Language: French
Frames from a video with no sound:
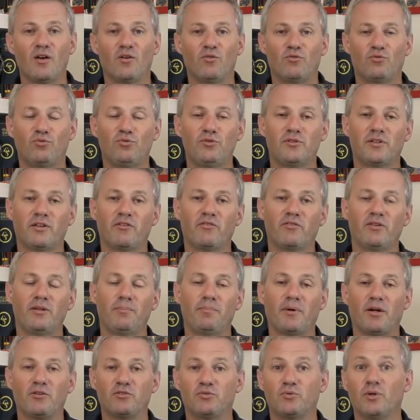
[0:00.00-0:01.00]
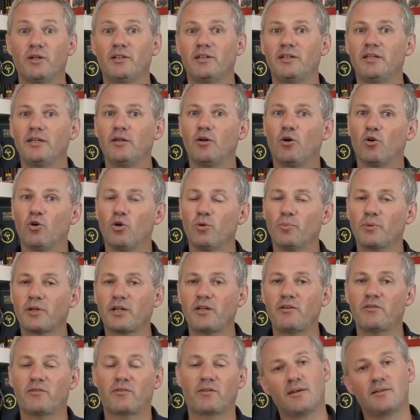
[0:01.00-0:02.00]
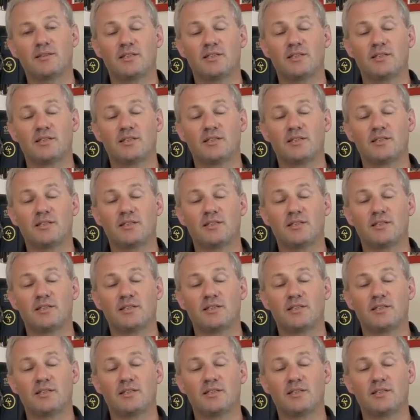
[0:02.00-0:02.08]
Vous avez parfois des reprises.